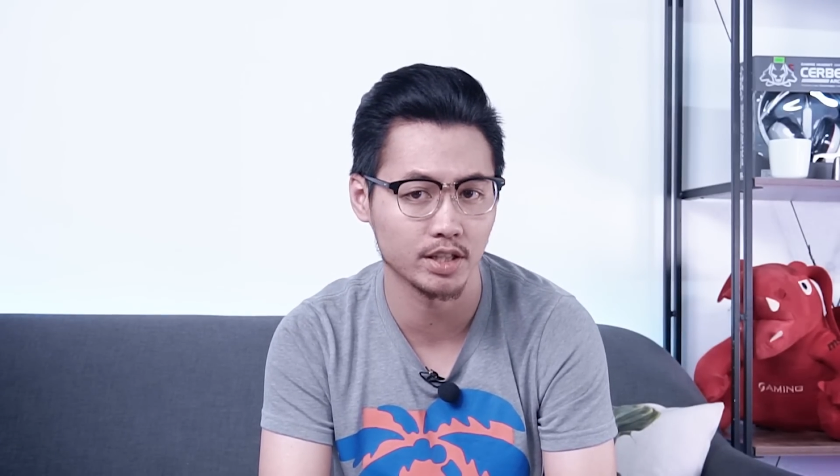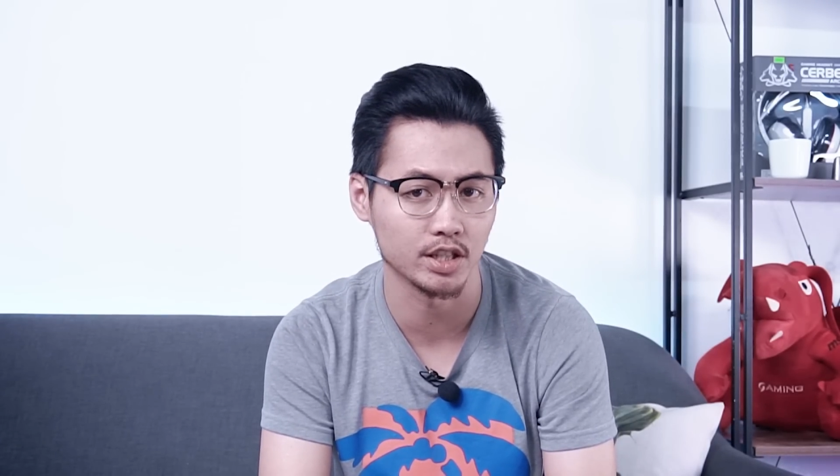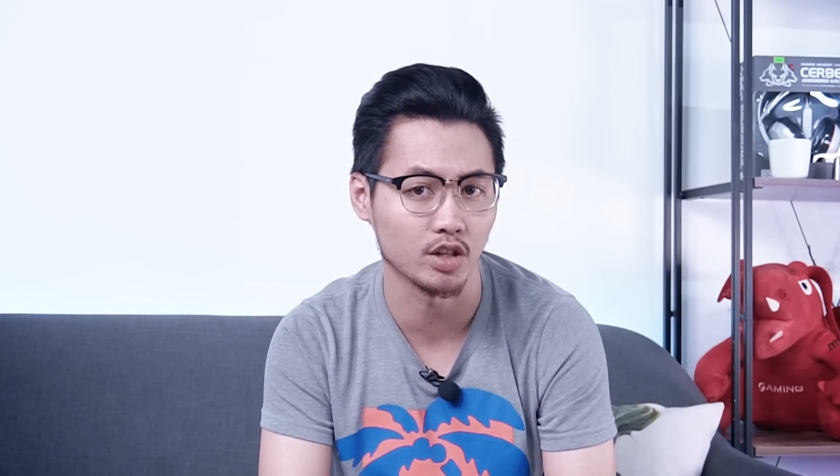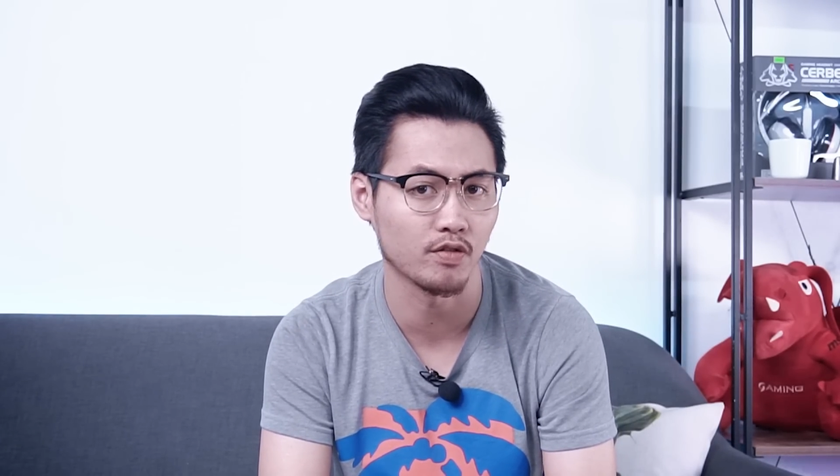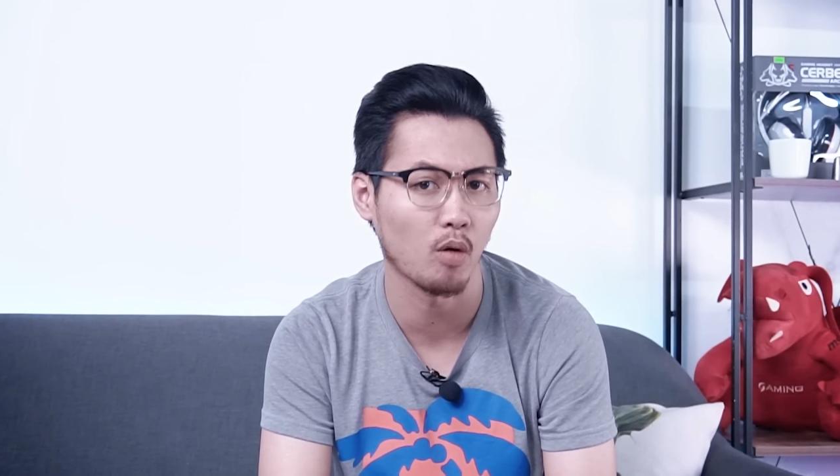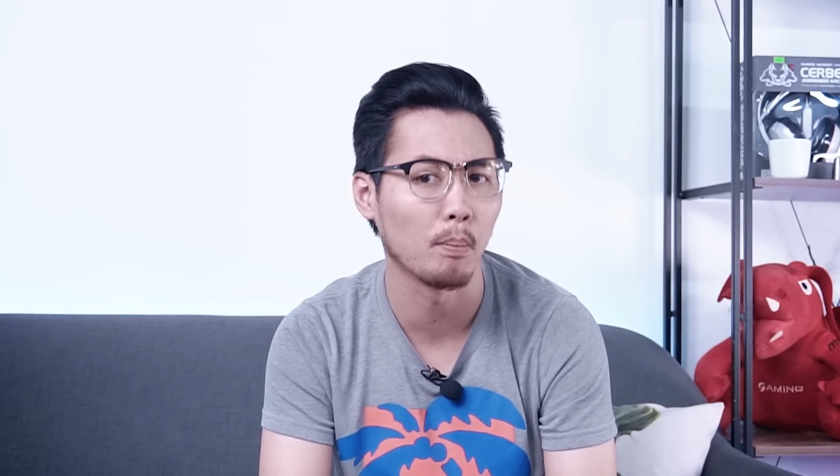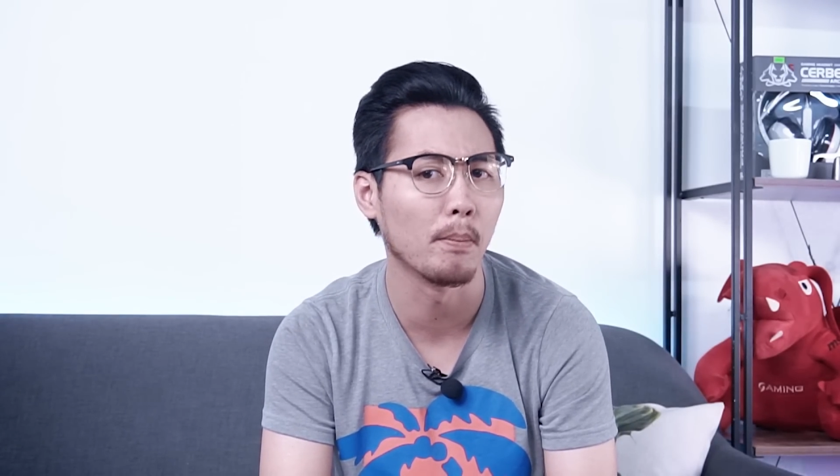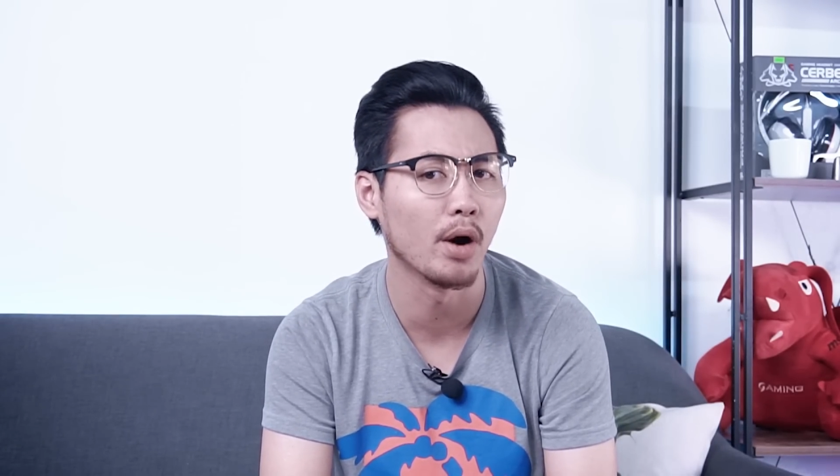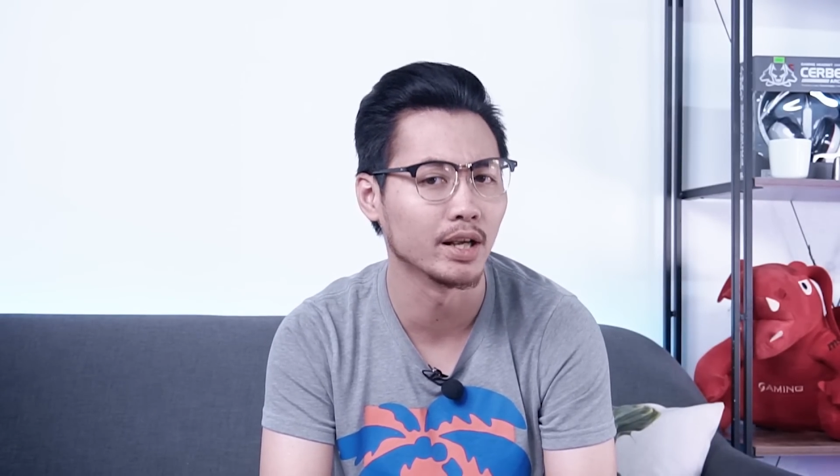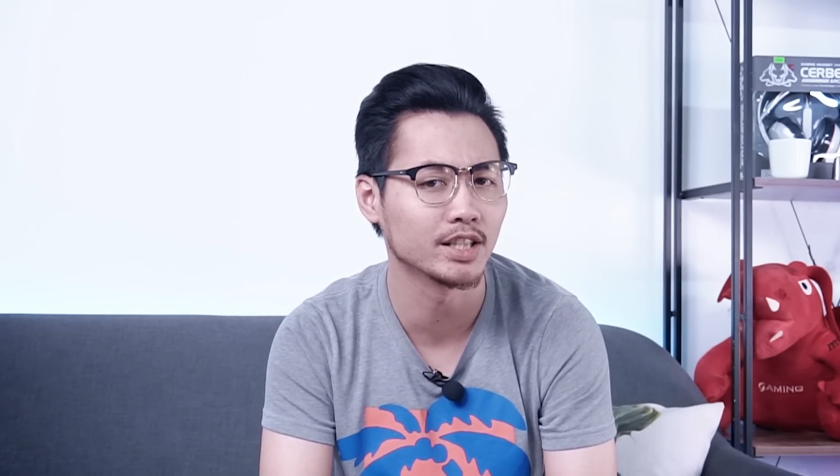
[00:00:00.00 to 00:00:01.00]
chỉ trong vòng
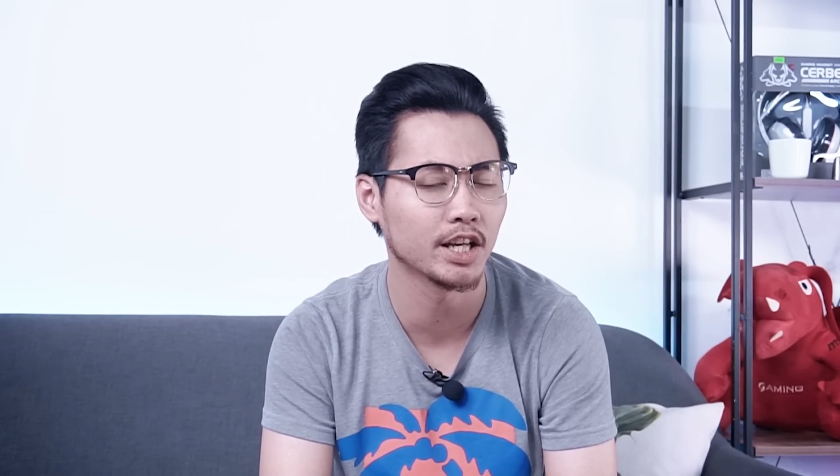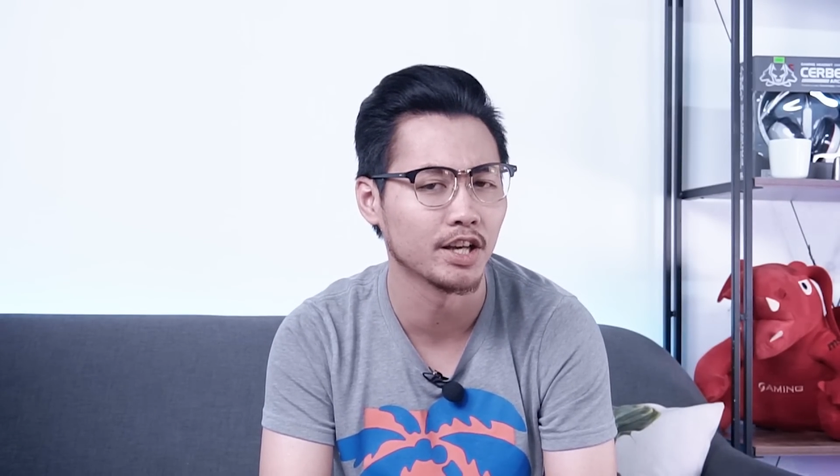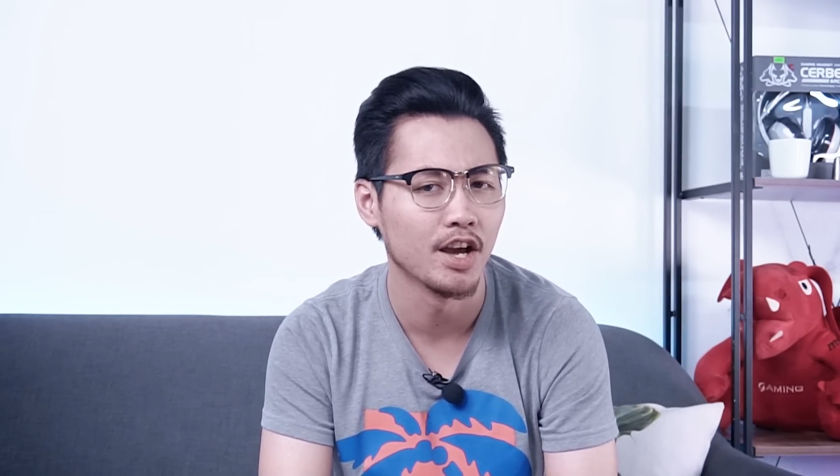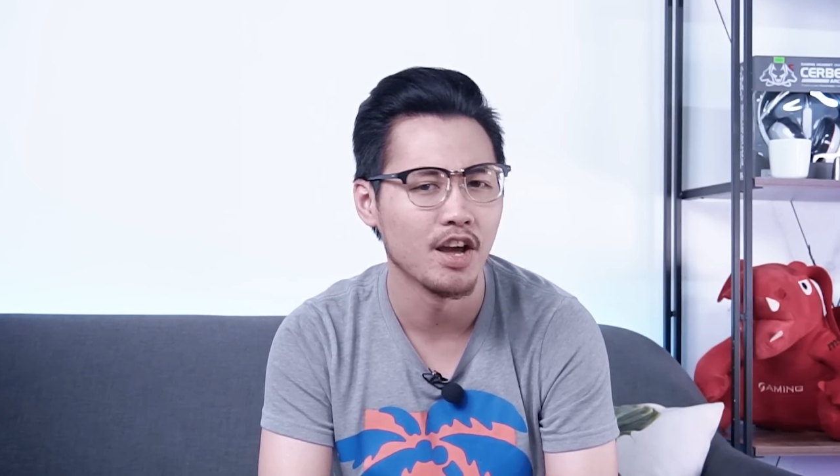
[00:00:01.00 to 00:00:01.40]
10 giây